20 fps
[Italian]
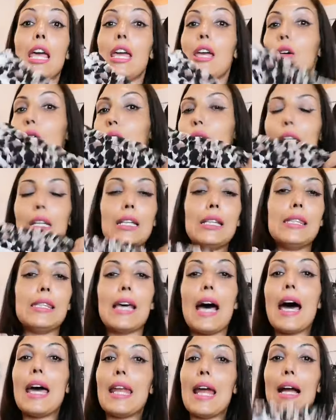e
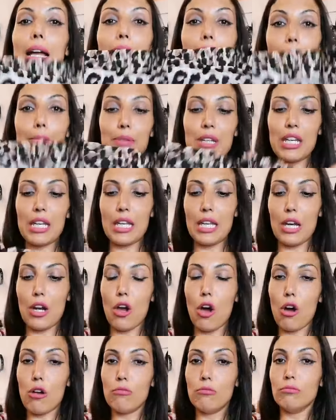utilizzare anche perché
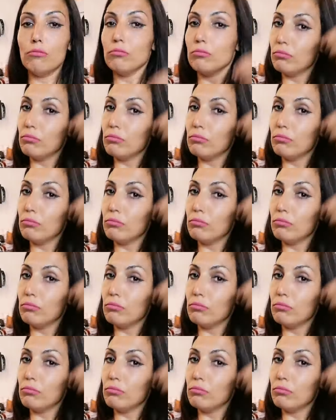no